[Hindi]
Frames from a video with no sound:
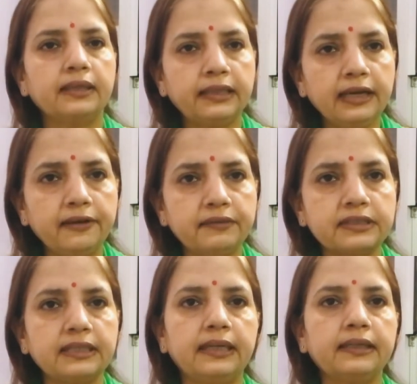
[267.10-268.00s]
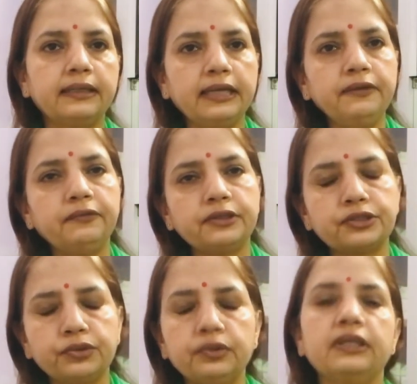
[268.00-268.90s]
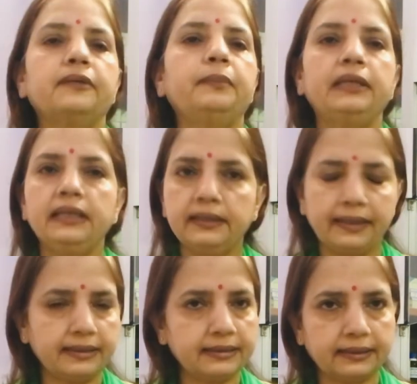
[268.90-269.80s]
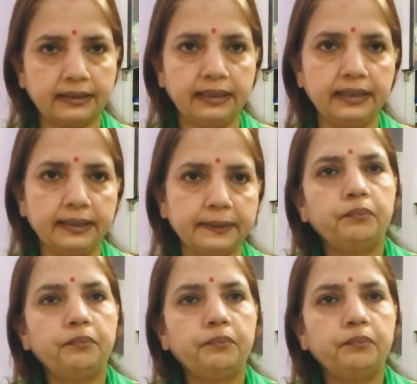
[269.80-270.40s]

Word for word: यह अवस्था कई वर्षों तक बनी रह सकती है